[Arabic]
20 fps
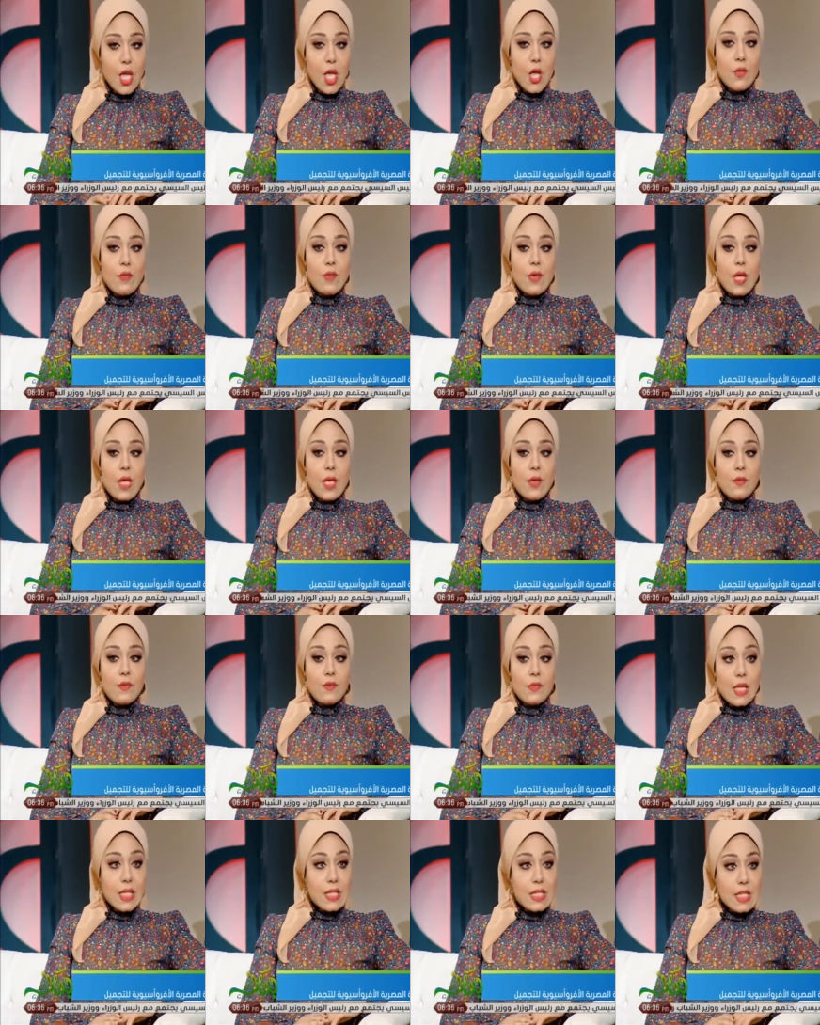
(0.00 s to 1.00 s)
ففي
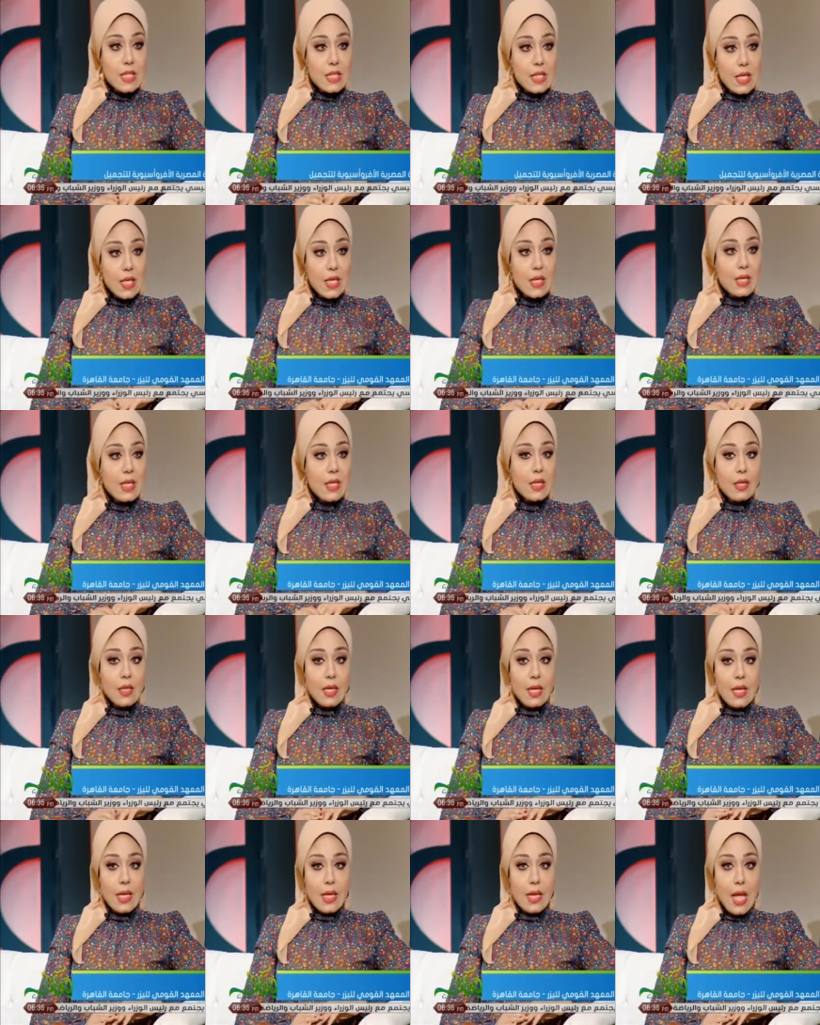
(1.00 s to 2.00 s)
ناس كتيره جدا
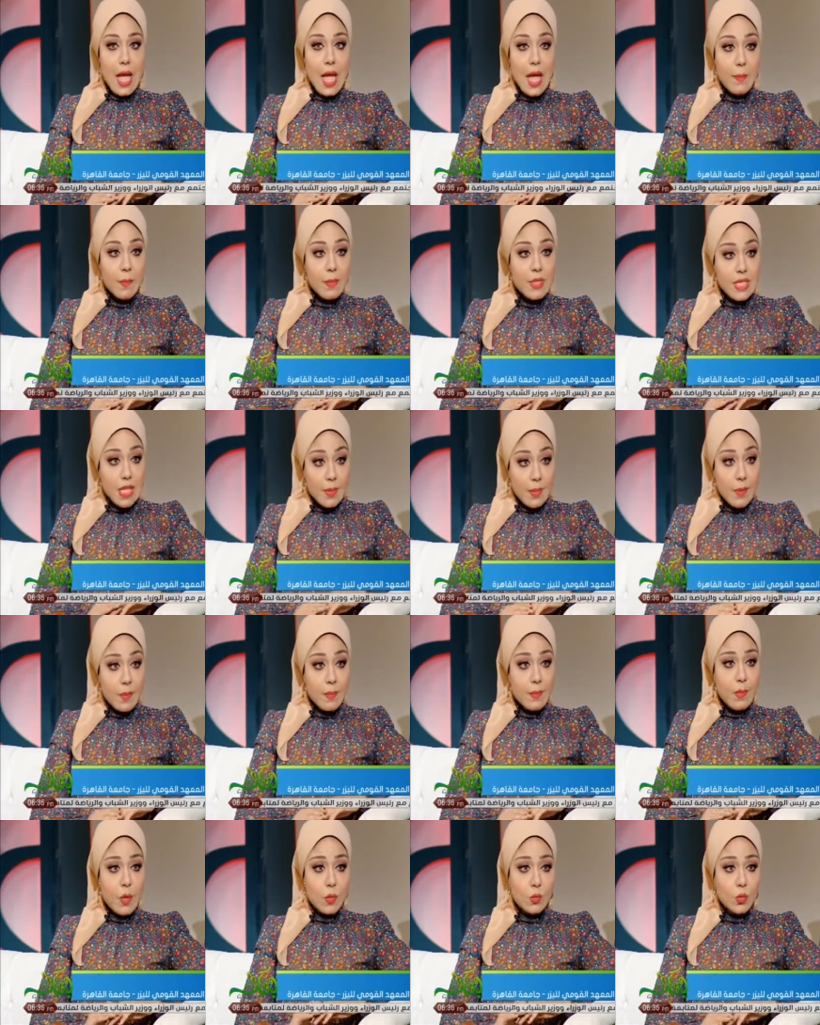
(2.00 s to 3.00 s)
آه، اهم سبب
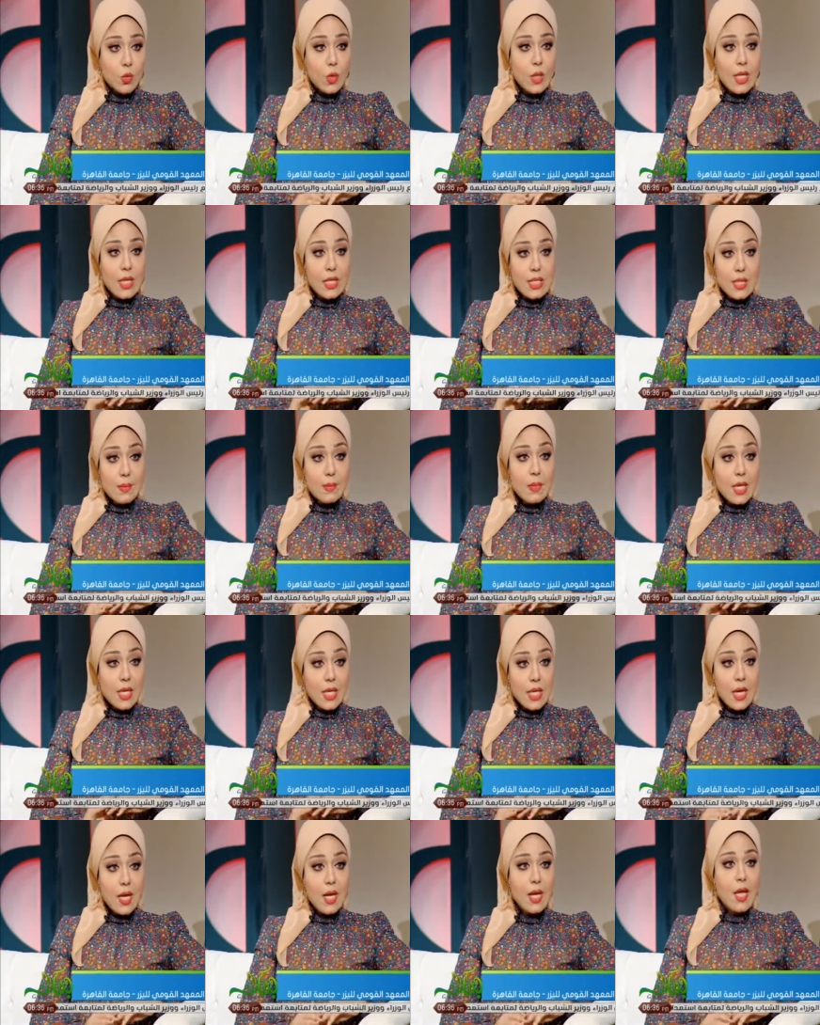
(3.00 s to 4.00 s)
موضوع السمنه
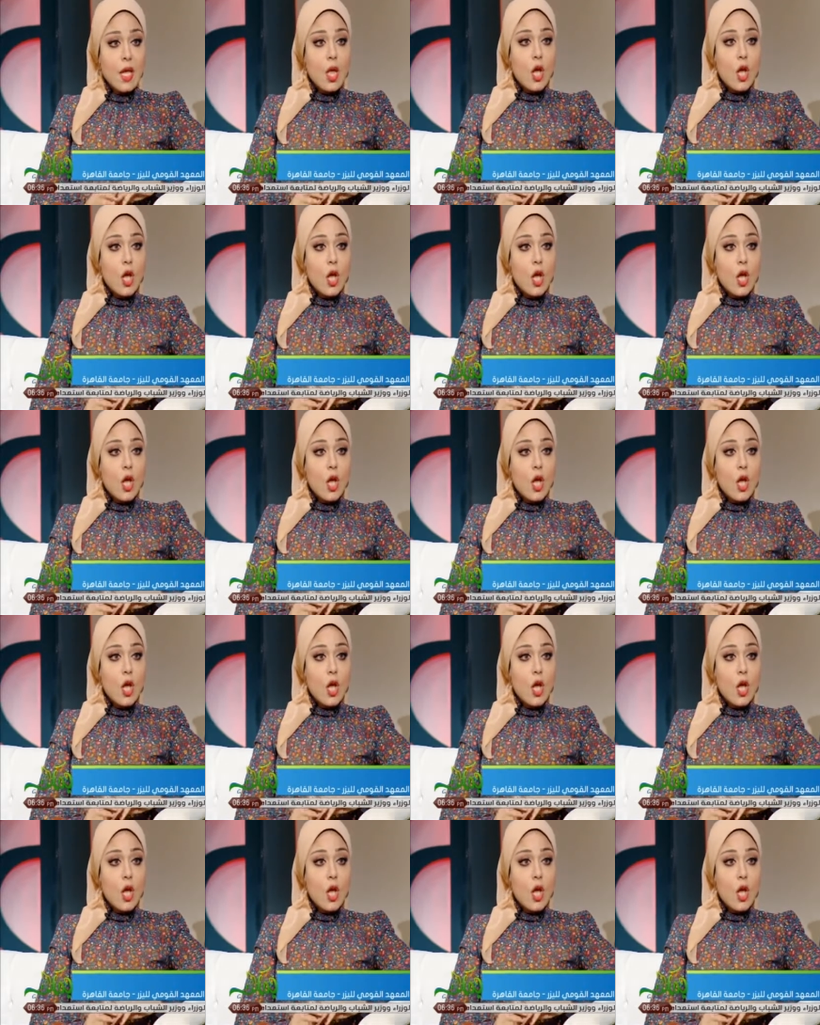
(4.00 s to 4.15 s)
ليها